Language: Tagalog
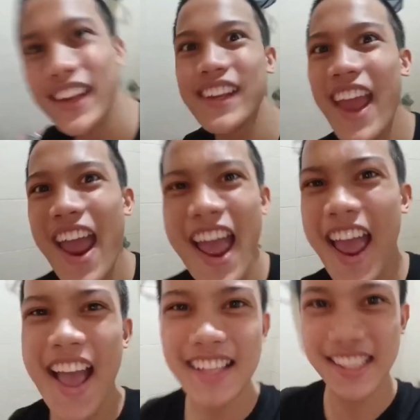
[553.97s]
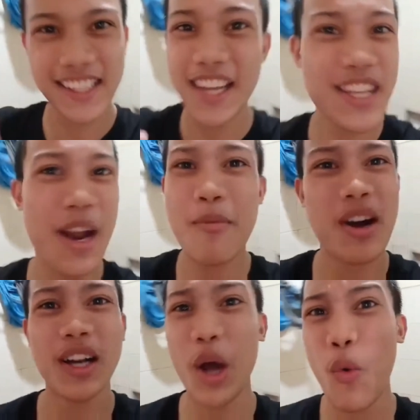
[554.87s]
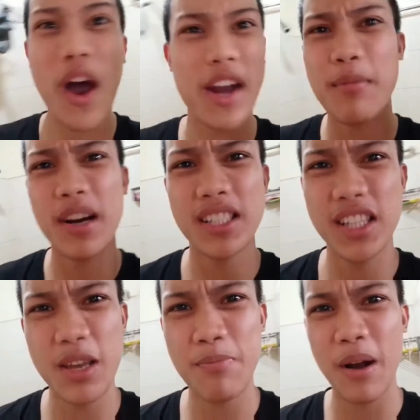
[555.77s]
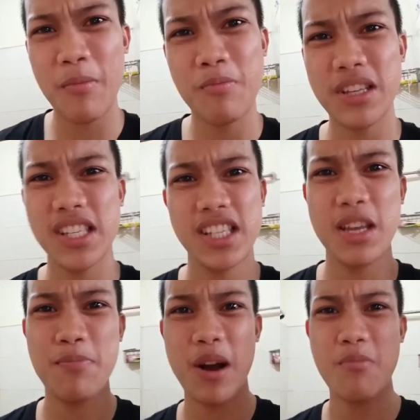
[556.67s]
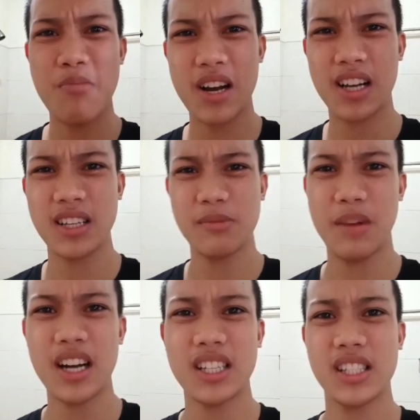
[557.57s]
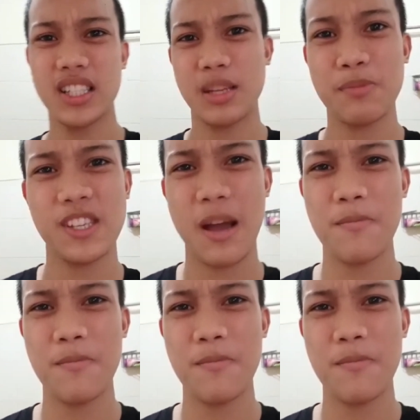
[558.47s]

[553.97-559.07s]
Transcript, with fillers: Yes! Ganyan ang mga gawain ng mga sipag, masipag mga uh, Yes, yes,